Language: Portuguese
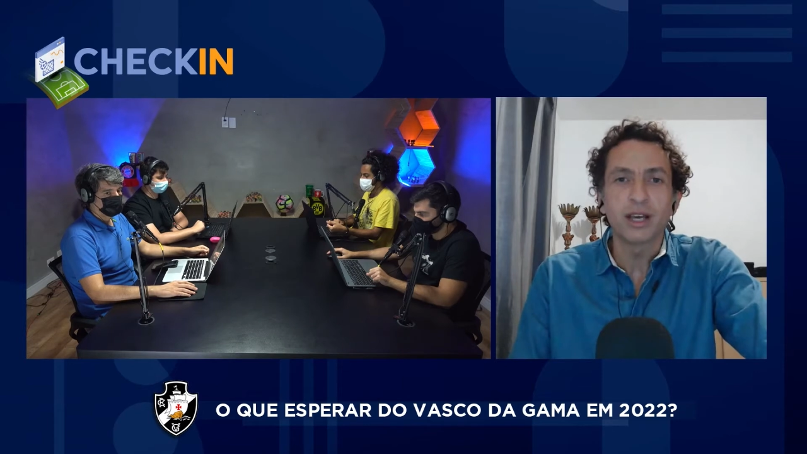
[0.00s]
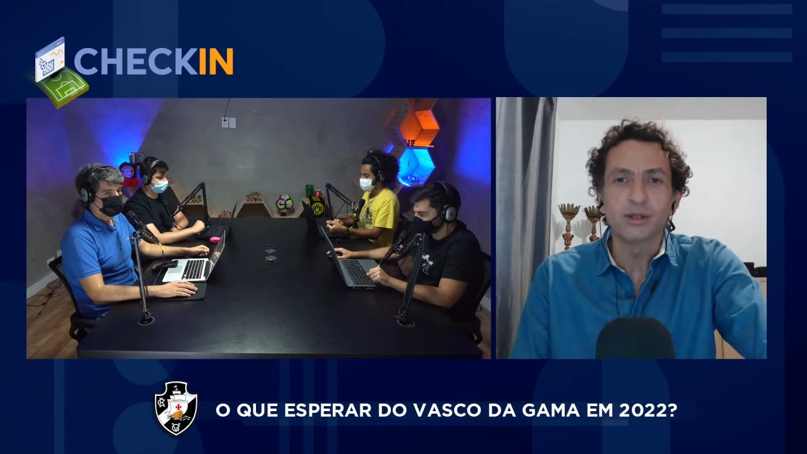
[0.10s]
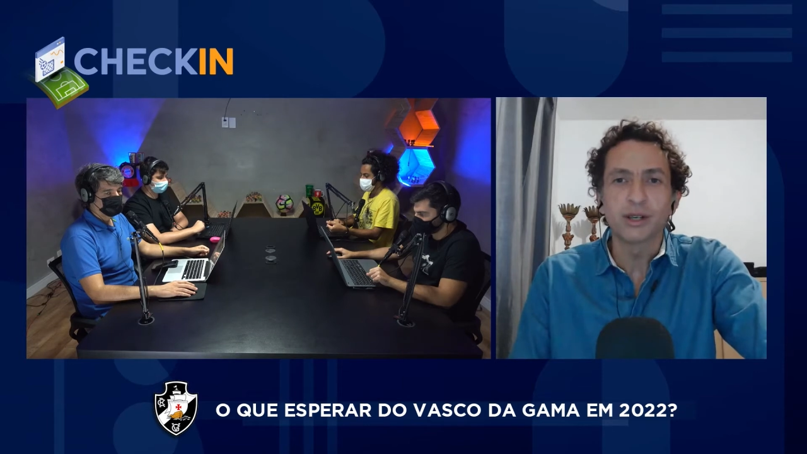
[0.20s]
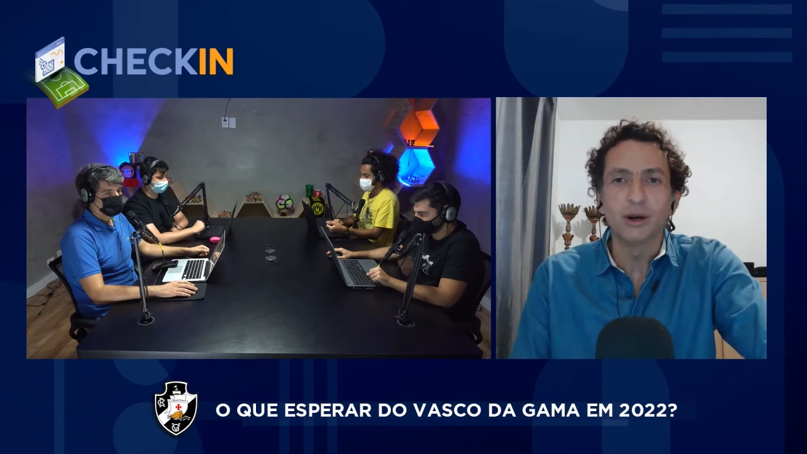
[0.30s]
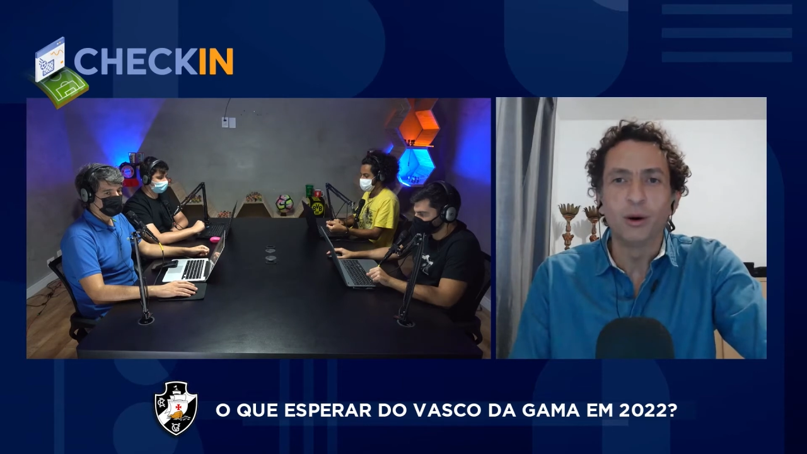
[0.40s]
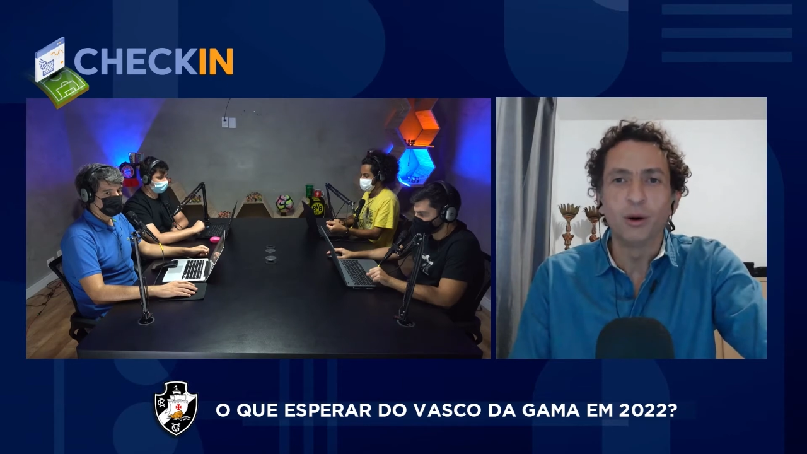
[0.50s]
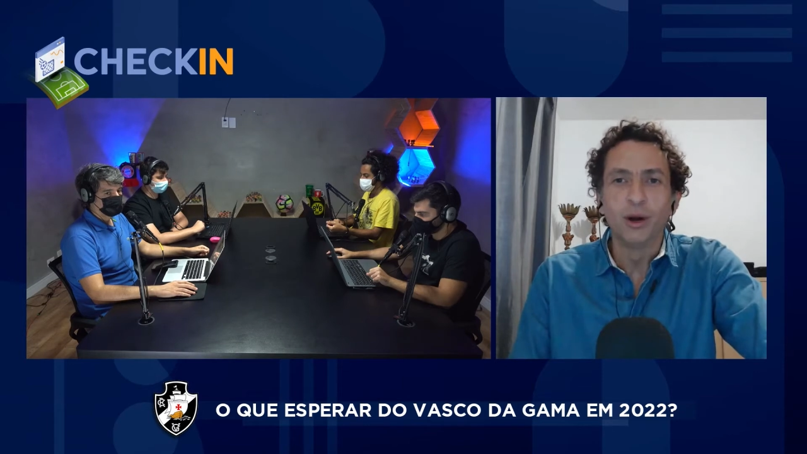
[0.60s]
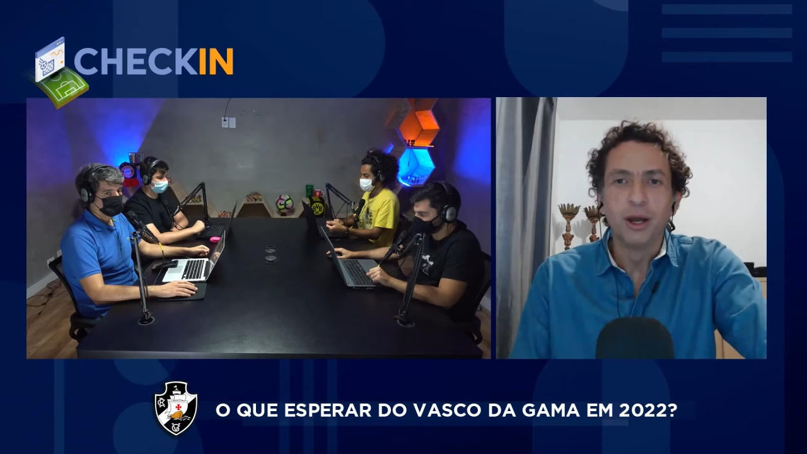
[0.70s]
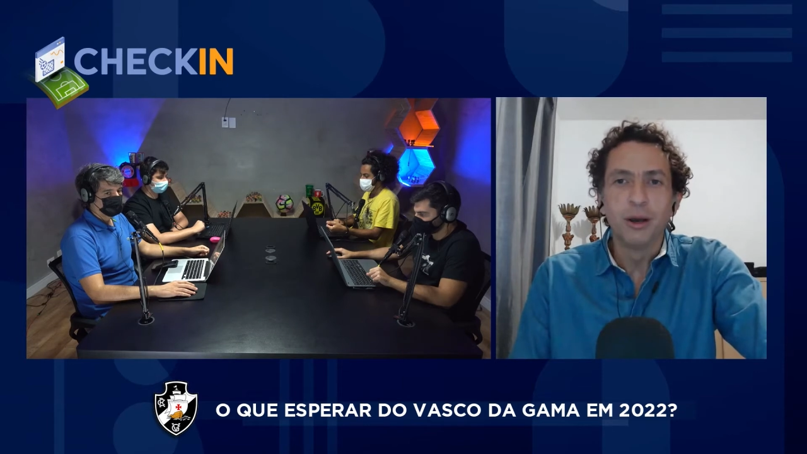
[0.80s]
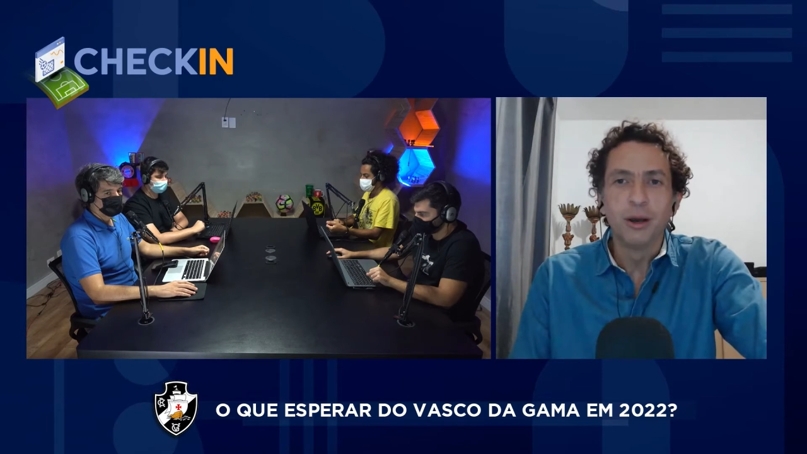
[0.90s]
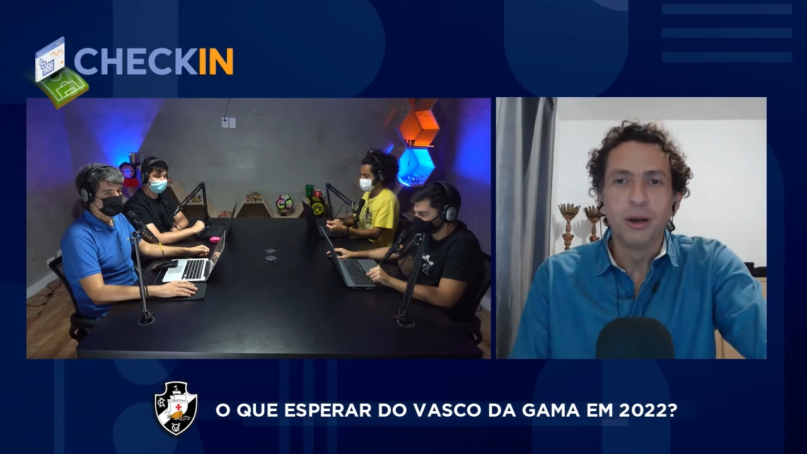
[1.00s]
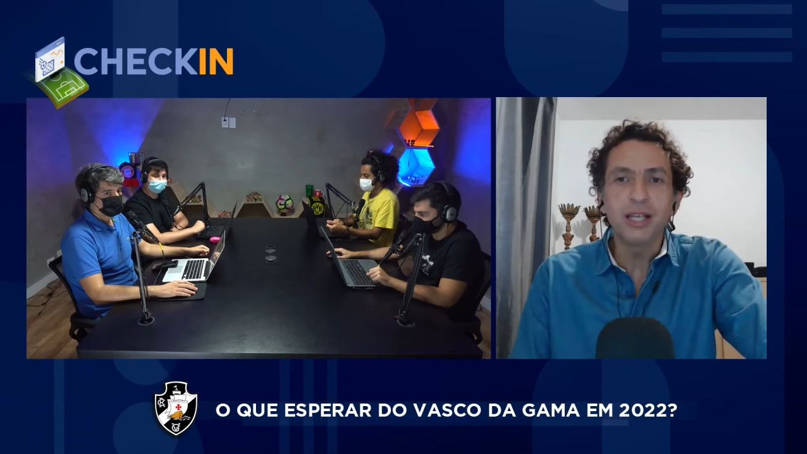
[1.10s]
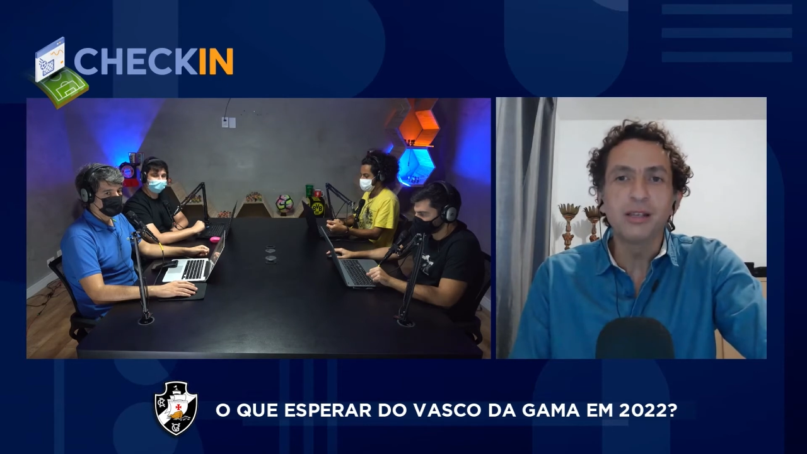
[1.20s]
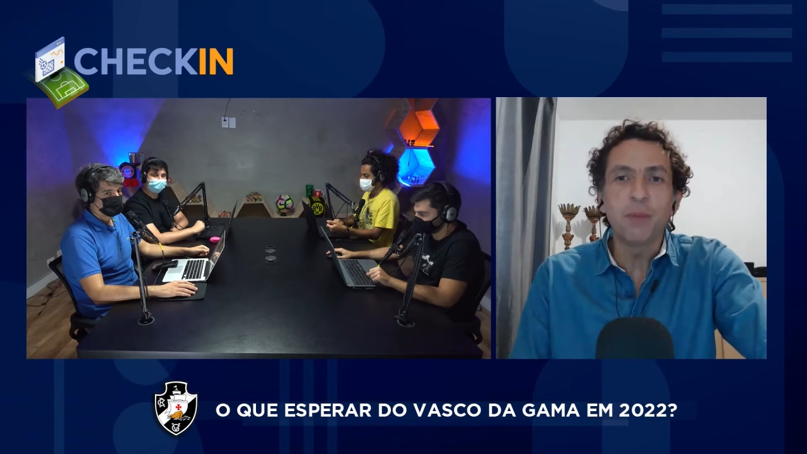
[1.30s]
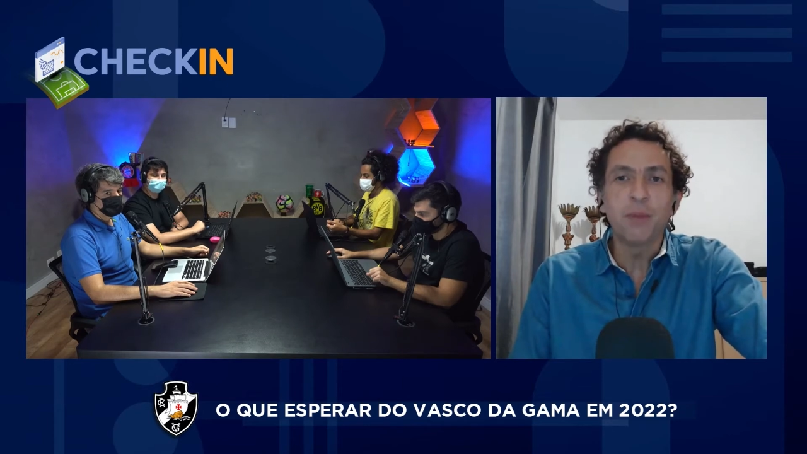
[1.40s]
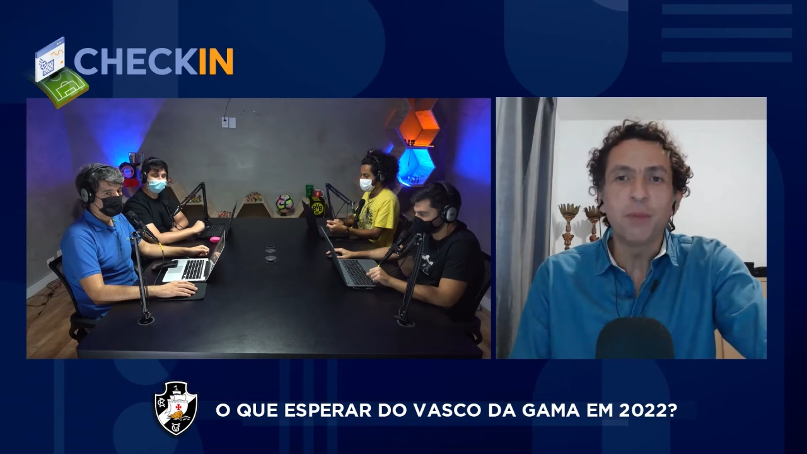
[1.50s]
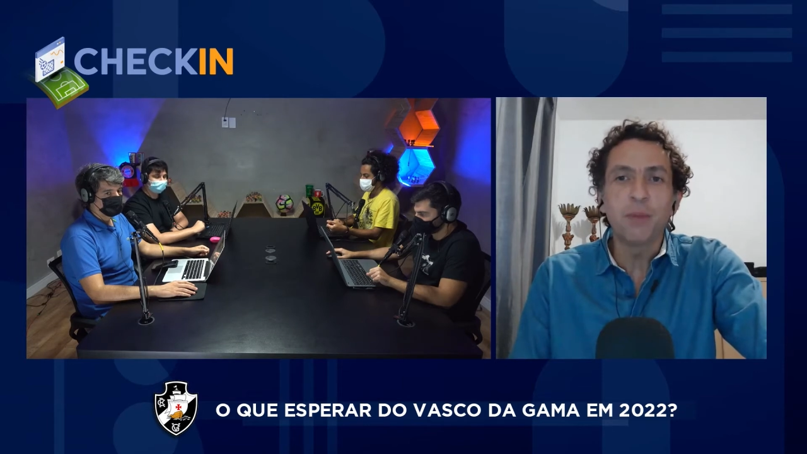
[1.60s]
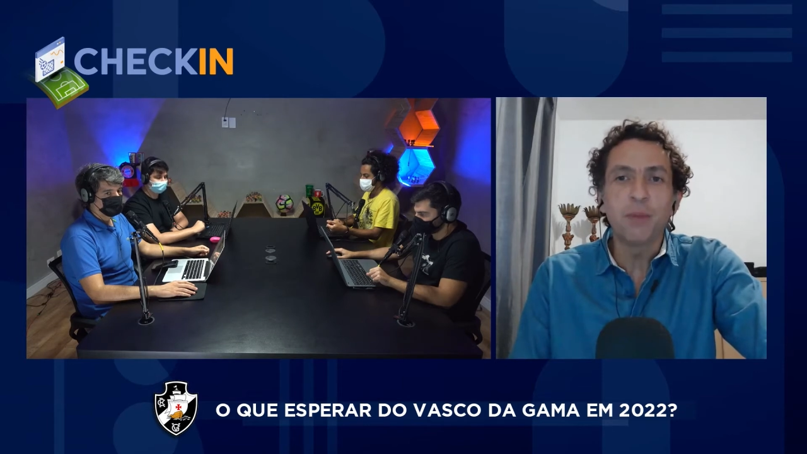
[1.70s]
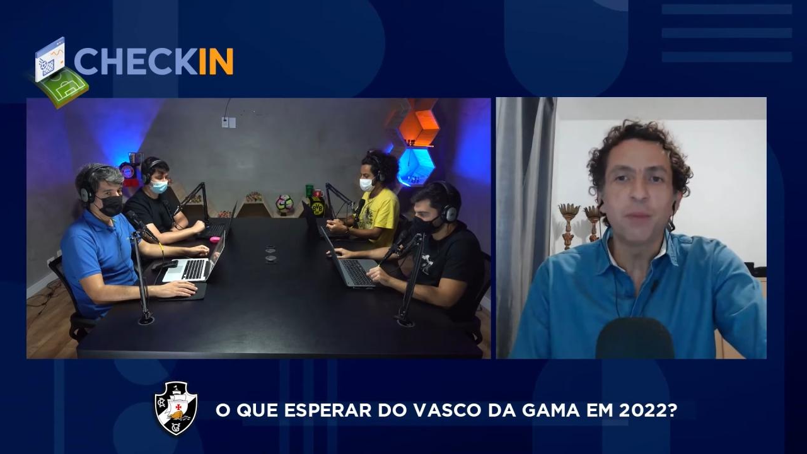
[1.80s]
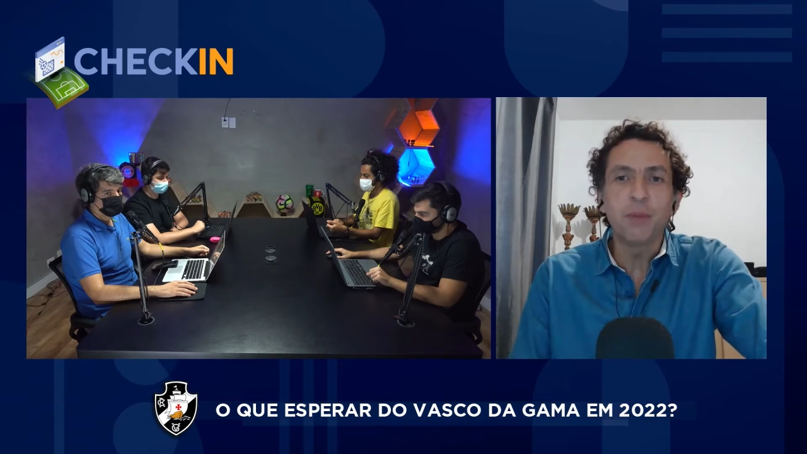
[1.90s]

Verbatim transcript: o seu principal adversário,